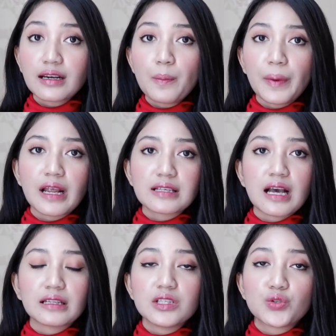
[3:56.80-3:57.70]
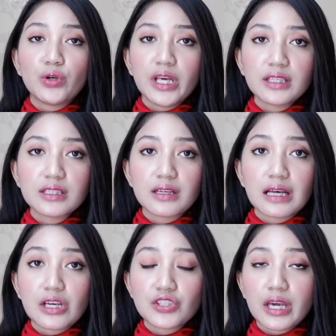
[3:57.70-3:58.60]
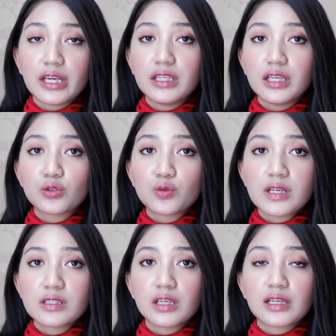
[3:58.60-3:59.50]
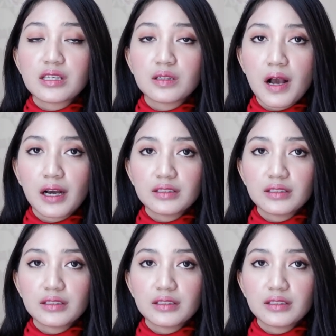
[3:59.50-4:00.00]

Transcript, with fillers: Karena pada saat diculik, Natasha ini itu masih kecil